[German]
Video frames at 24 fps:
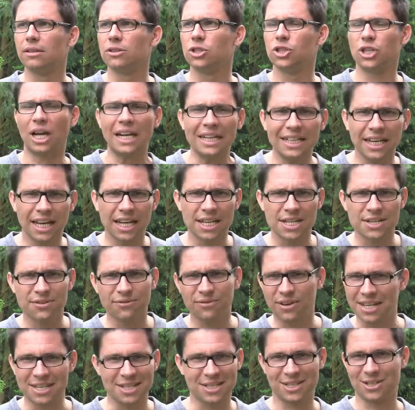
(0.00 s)
Standards
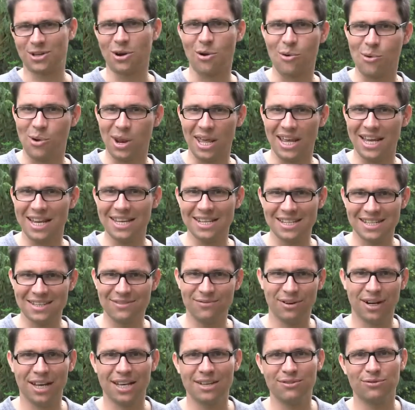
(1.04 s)
festzulegen, die
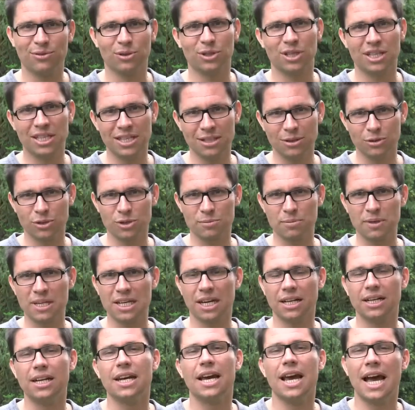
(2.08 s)
vielleicht von
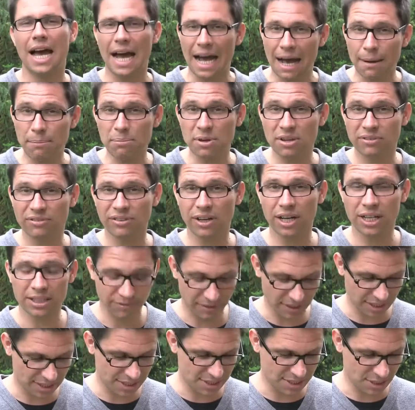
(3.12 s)
Keynote-Speakern abgefragt
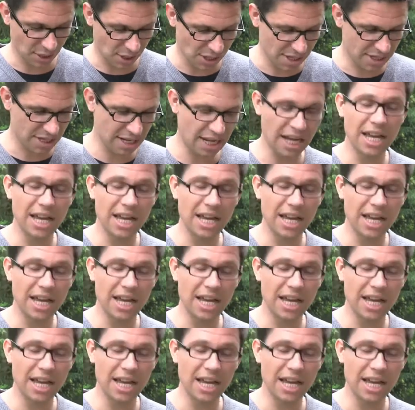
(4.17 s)
werden sollten.